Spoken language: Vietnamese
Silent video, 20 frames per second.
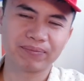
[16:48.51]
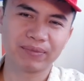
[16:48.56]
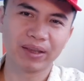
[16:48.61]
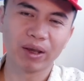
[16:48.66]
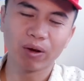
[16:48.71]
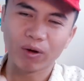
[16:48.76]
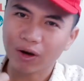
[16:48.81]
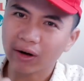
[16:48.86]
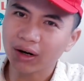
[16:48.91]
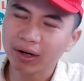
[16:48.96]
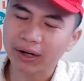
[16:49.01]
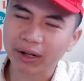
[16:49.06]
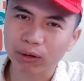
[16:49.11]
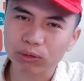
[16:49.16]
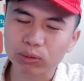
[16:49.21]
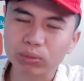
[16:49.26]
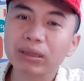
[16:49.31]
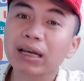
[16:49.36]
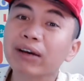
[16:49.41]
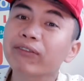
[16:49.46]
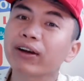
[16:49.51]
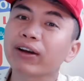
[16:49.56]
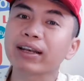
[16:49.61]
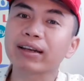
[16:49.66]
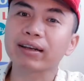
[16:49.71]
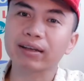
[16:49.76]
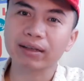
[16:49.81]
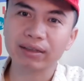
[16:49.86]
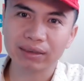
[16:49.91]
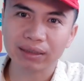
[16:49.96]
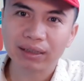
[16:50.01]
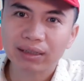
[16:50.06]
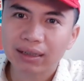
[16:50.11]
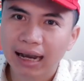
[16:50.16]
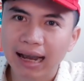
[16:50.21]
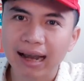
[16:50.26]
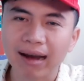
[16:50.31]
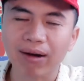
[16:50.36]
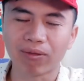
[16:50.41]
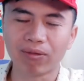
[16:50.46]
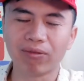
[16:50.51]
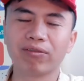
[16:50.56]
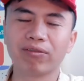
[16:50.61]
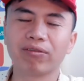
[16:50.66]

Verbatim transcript: điều đó là điều chúng ta phải tự hào